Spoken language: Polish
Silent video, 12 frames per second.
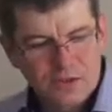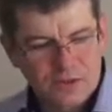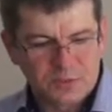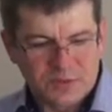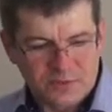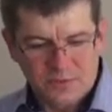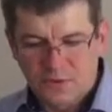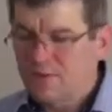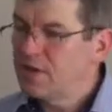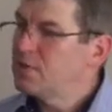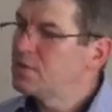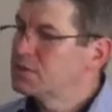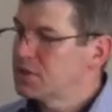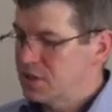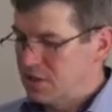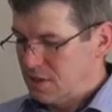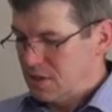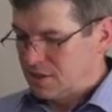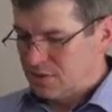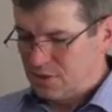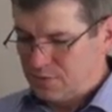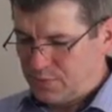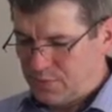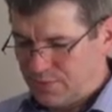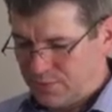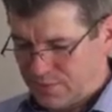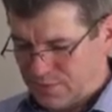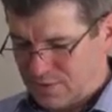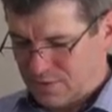to spowodowało, że dopływ,